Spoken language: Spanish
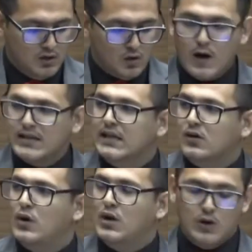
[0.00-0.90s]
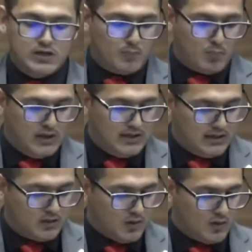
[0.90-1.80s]
No basta con el juicio
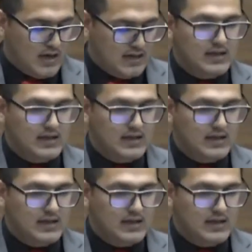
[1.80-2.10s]
político